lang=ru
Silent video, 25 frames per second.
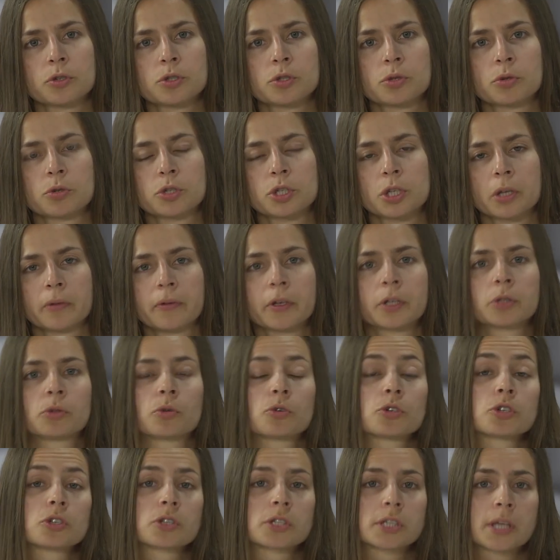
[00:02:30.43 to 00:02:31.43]
что человек
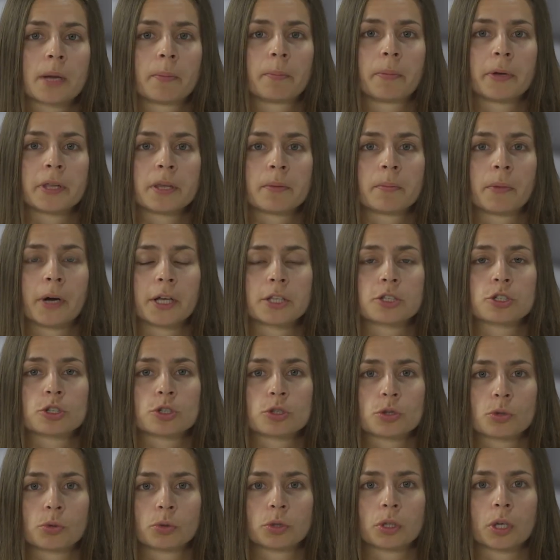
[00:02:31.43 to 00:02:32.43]
должен сам понимать,
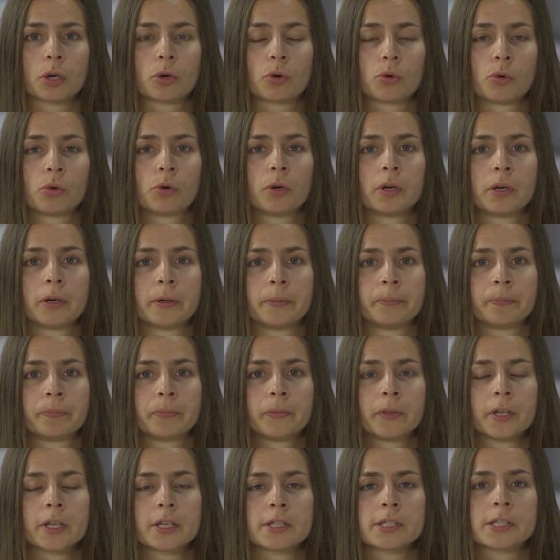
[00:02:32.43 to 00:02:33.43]
что такое
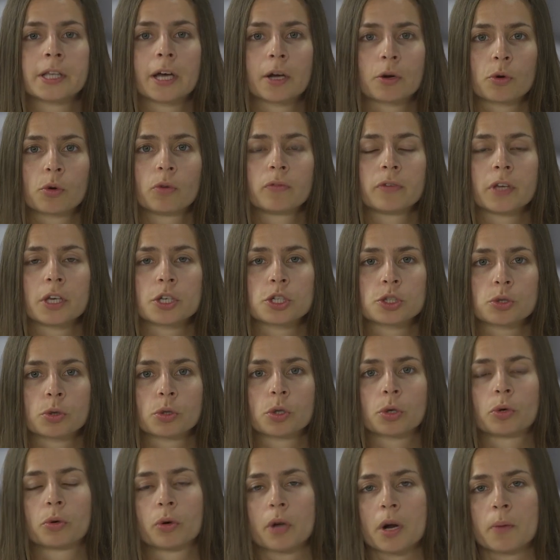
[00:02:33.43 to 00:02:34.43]
здоровье и что
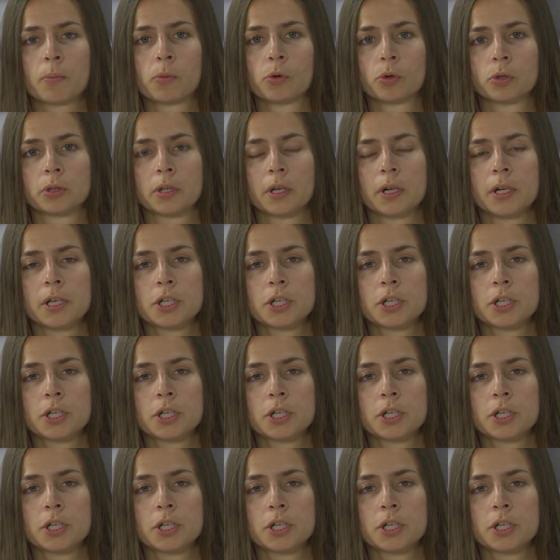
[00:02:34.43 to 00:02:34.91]
такое работа.